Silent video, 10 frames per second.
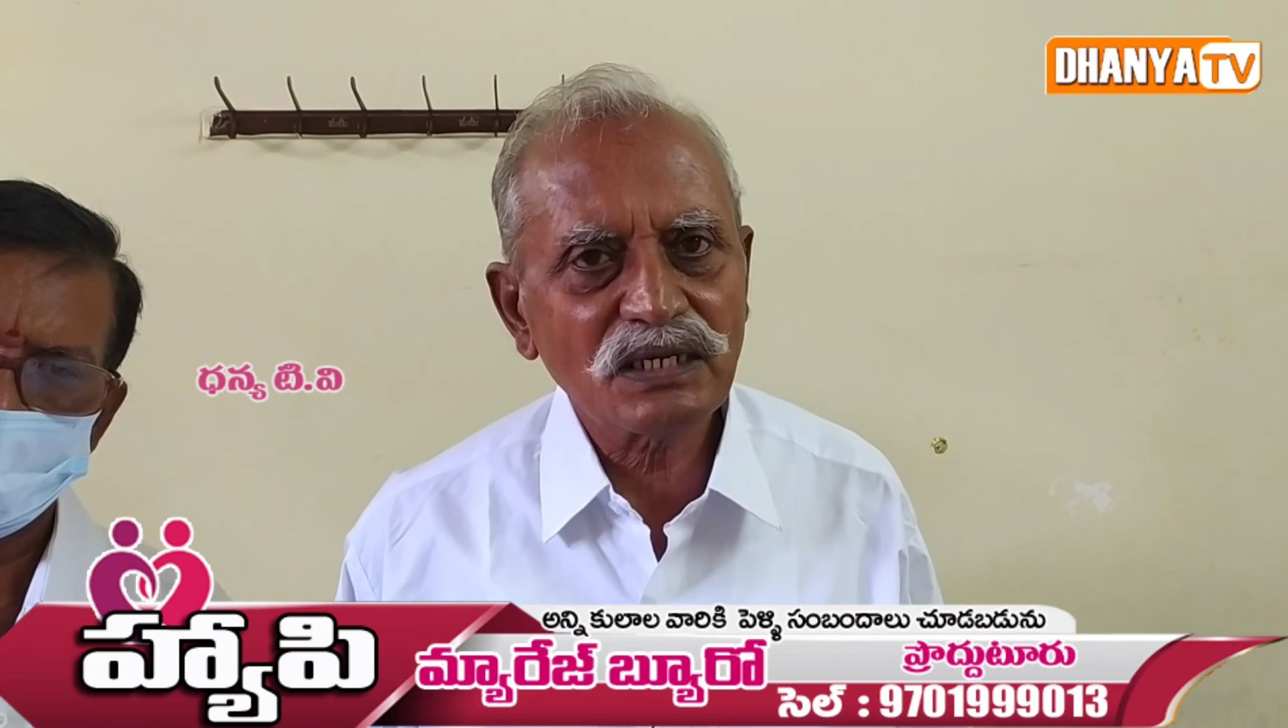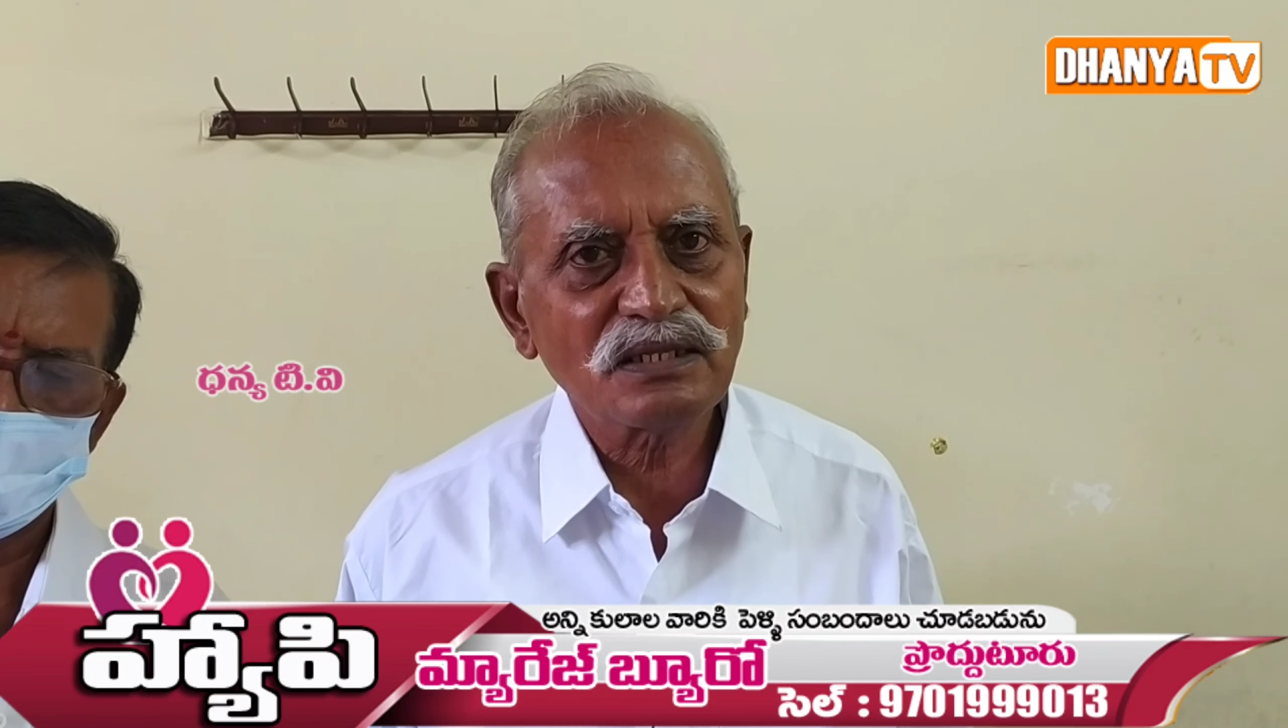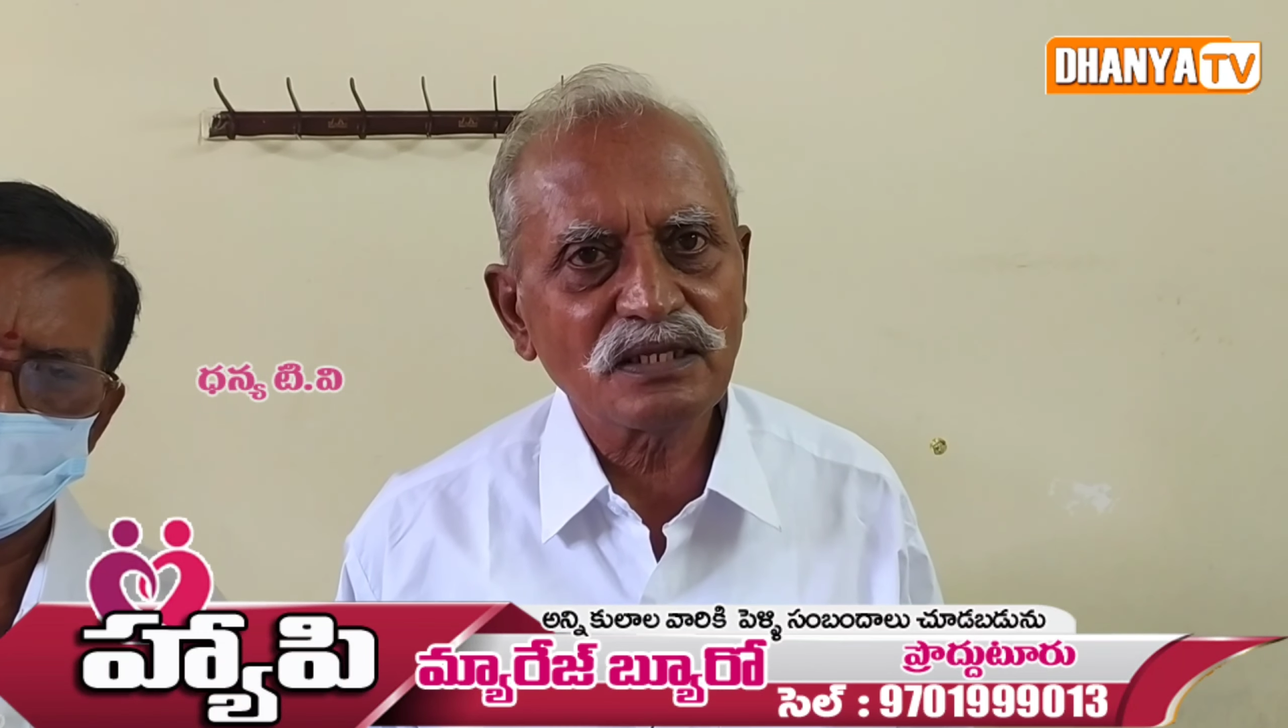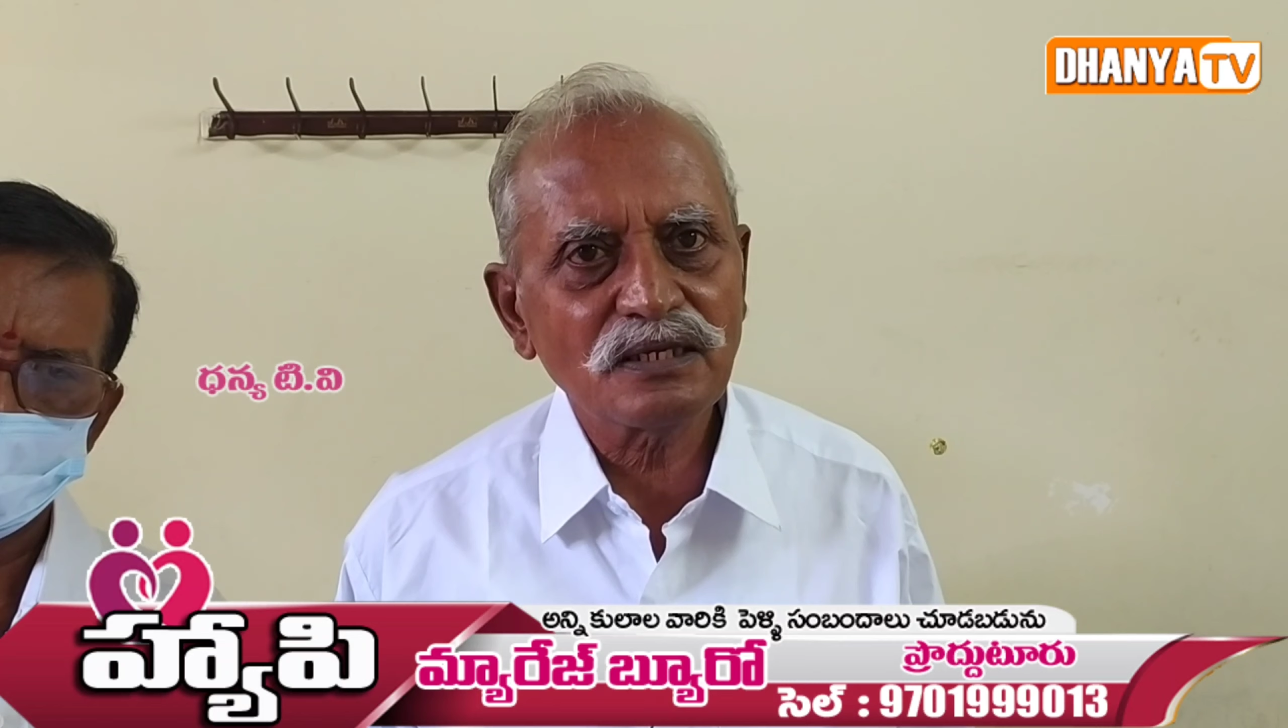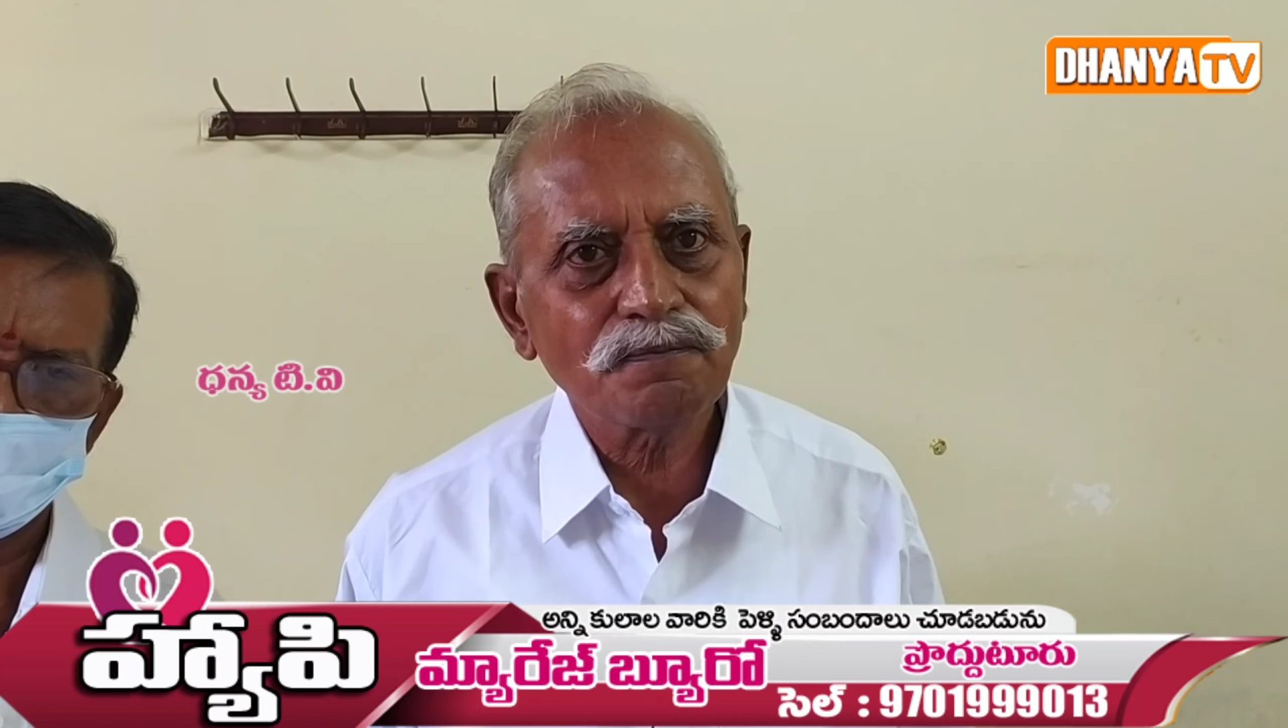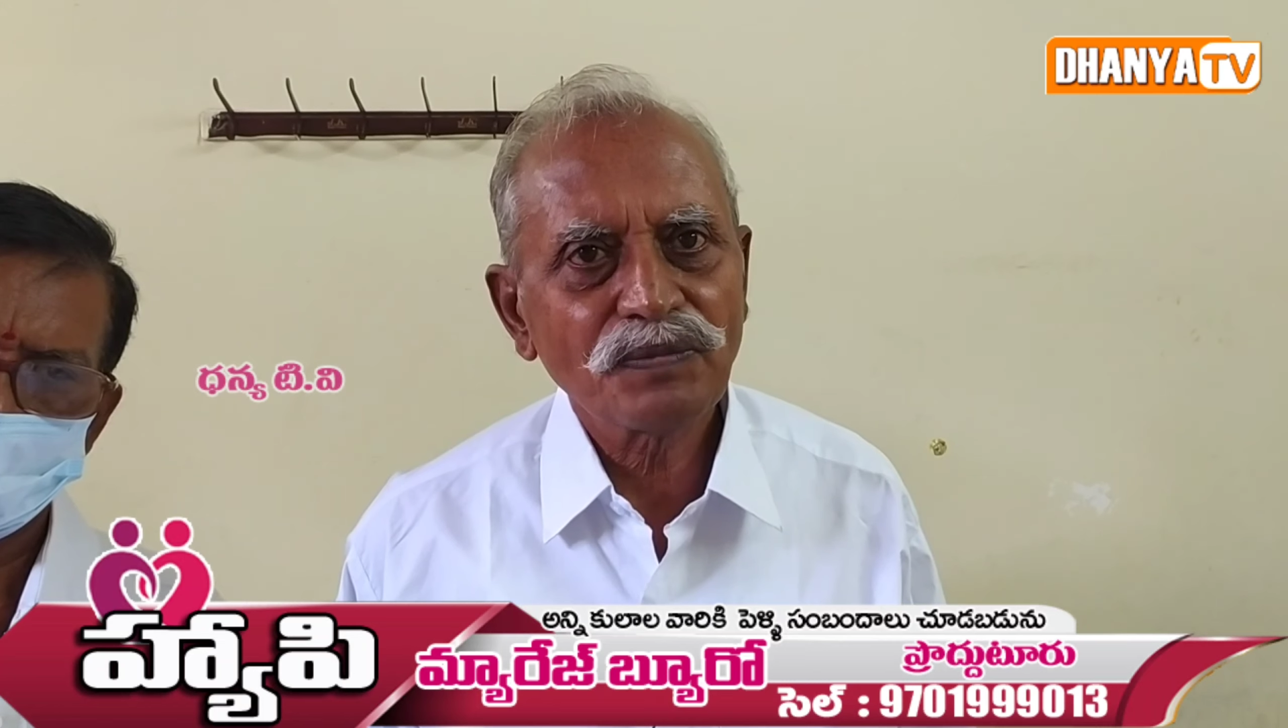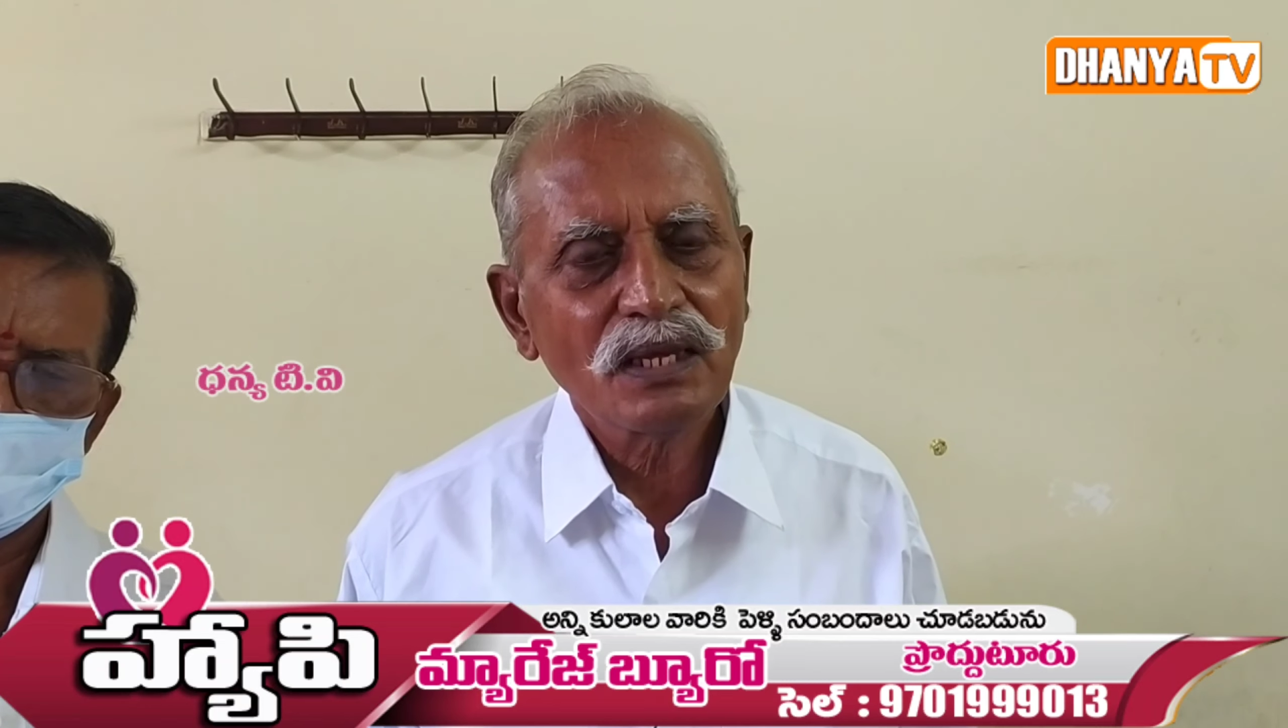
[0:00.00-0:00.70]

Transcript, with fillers: అనేది